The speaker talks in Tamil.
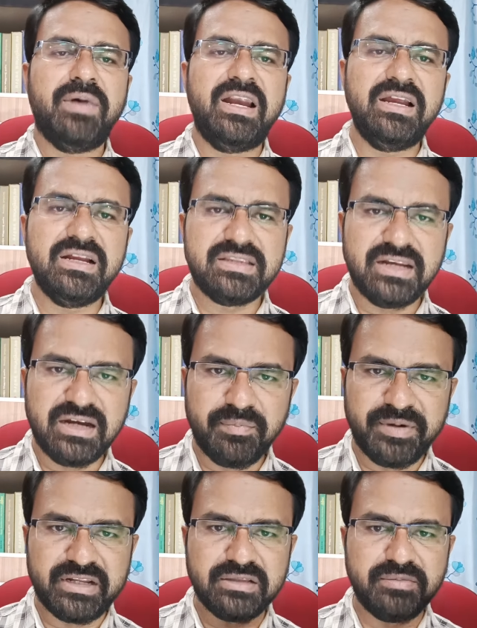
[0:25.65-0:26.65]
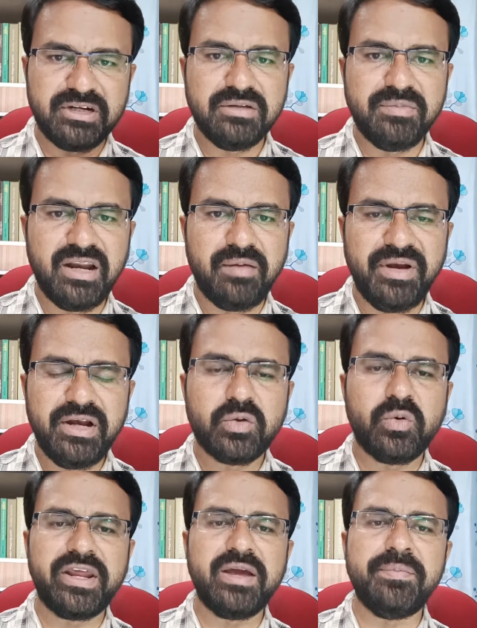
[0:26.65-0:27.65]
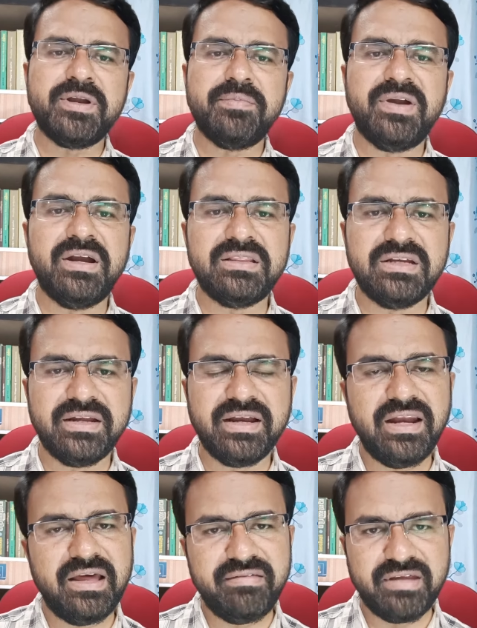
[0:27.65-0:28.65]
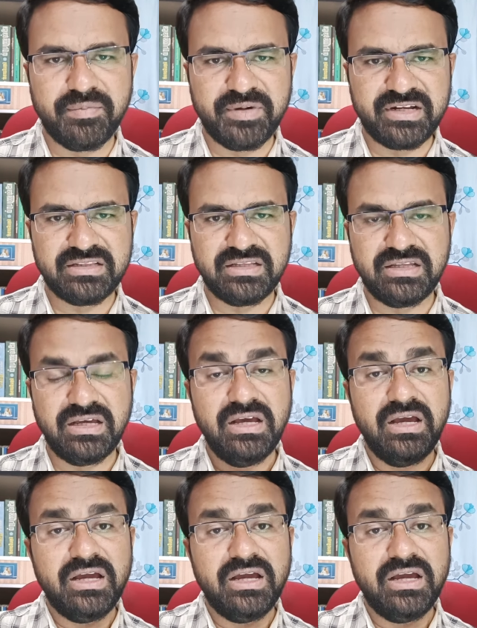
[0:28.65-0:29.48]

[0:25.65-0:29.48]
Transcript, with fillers: பள்ளிகள் திறக்கப்பட்டது மட்டுமல்லாமல் குறைக்கப்பட்ட பாடத்திட்டங்கள் அறிவிக்கப்பட்டிருந்தது